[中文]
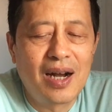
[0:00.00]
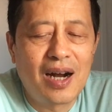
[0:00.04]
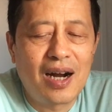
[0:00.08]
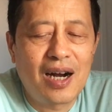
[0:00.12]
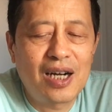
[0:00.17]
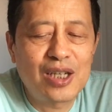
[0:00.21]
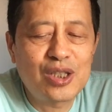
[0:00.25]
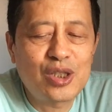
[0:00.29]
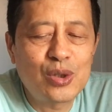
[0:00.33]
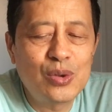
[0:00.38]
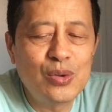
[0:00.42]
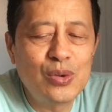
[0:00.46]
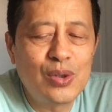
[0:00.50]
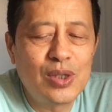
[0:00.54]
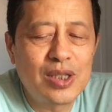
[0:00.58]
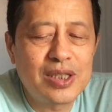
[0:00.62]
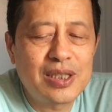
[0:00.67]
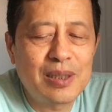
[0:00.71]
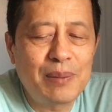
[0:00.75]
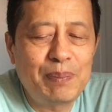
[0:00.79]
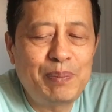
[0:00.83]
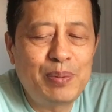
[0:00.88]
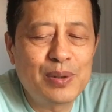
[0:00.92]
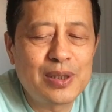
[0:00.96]
而中国
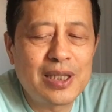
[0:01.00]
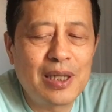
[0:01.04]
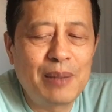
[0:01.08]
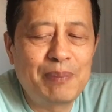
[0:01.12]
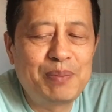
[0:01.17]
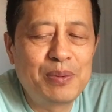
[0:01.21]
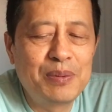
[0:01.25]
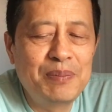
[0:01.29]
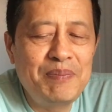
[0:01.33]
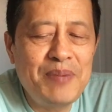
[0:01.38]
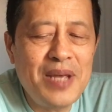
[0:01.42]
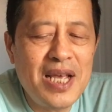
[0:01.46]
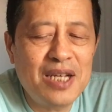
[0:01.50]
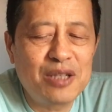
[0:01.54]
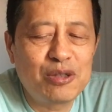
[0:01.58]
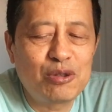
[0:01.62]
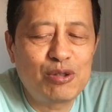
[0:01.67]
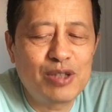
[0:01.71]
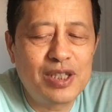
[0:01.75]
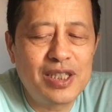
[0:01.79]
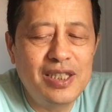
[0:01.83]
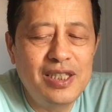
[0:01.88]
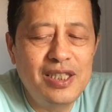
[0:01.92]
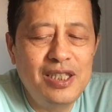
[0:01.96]
则不得不面
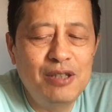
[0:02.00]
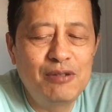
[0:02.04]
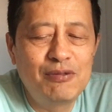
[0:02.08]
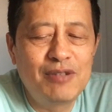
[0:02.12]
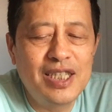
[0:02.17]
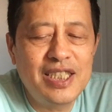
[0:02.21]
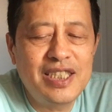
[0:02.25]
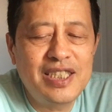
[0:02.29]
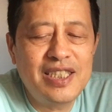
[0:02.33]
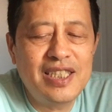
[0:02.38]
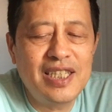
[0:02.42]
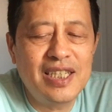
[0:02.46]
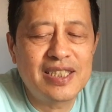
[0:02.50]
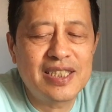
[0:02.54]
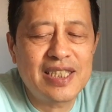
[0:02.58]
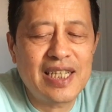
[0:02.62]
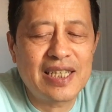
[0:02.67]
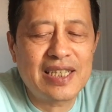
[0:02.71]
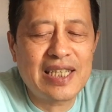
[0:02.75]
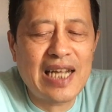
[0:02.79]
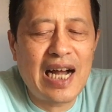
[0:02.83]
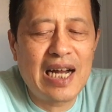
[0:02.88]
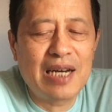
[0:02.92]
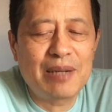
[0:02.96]
对，因为现在
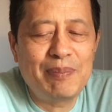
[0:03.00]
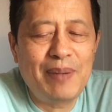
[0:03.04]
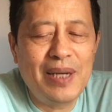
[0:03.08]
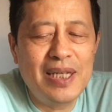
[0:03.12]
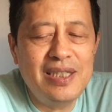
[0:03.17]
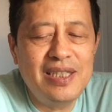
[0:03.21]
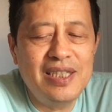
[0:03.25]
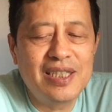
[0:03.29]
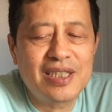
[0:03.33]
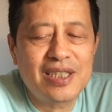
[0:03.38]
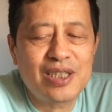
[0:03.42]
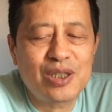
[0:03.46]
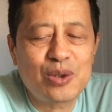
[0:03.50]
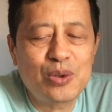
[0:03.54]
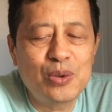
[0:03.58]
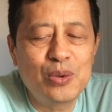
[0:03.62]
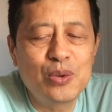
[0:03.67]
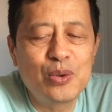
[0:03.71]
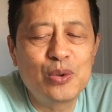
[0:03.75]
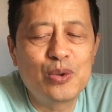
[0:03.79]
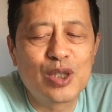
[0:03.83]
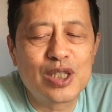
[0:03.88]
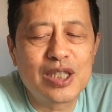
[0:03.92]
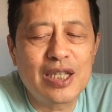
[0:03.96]
塔利班已是
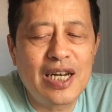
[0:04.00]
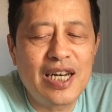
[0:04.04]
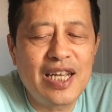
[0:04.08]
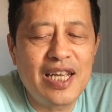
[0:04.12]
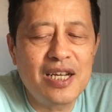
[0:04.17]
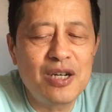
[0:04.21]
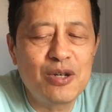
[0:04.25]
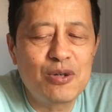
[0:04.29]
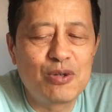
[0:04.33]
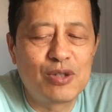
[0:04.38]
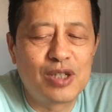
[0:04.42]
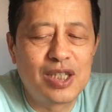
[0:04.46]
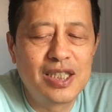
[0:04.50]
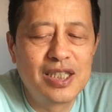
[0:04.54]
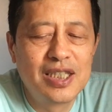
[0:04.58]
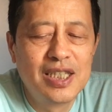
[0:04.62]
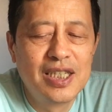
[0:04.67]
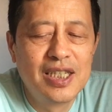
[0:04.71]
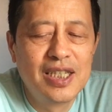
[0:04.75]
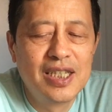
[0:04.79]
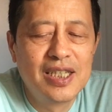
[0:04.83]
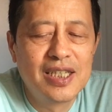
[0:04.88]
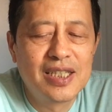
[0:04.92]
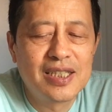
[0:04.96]
中国的邻国。
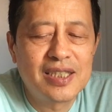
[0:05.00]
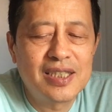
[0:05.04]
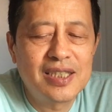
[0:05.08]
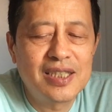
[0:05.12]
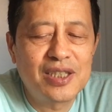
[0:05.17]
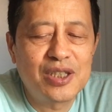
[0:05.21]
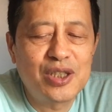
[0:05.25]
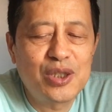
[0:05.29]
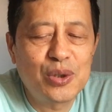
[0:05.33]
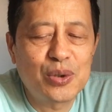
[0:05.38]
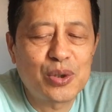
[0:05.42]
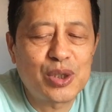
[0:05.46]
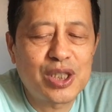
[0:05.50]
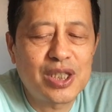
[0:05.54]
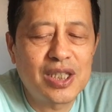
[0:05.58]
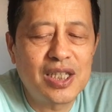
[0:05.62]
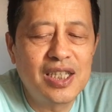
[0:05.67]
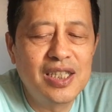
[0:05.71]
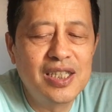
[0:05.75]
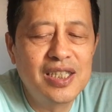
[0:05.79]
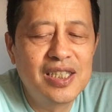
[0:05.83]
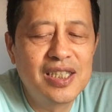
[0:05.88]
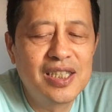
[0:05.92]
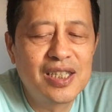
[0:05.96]
这就
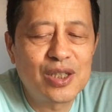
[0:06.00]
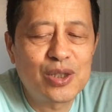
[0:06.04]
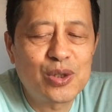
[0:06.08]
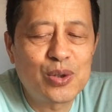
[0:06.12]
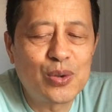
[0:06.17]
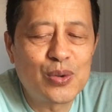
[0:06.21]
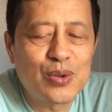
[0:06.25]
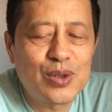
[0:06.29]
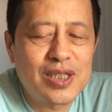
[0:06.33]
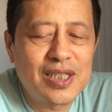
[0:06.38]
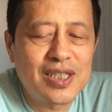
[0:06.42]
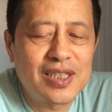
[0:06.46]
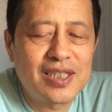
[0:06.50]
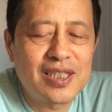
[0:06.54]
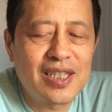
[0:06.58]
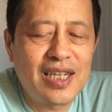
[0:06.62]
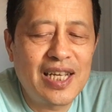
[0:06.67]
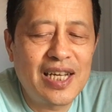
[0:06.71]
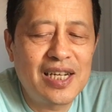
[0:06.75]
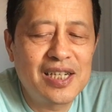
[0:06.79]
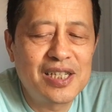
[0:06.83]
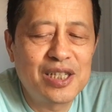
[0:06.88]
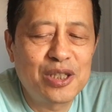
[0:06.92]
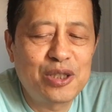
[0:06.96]
是俄中这次
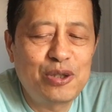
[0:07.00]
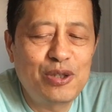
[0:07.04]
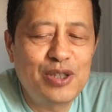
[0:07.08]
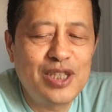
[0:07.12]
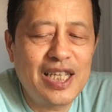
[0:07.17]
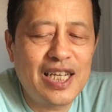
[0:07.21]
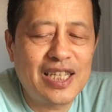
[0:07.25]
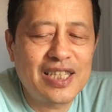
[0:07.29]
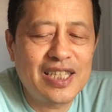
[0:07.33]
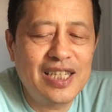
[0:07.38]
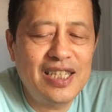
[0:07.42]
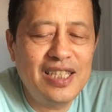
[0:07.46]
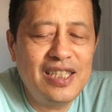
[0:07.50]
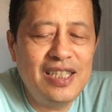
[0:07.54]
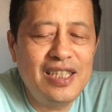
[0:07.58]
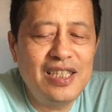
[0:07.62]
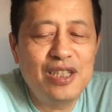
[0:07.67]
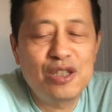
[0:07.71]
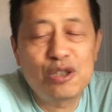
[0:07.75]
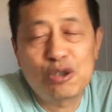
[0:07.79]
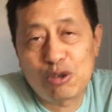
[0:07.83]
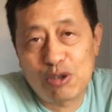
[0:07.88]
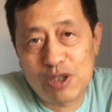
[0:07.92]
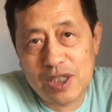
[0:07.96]
联合军演的意
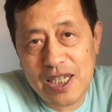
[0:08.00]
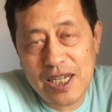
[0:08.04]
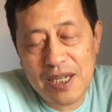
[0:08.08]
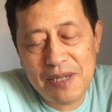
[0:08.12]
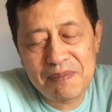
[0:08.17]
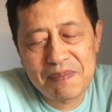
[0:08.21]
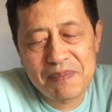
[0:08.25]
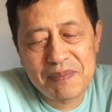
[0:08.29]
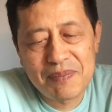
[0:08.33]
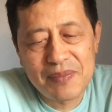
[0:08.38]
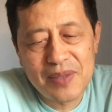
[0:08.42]
义所在。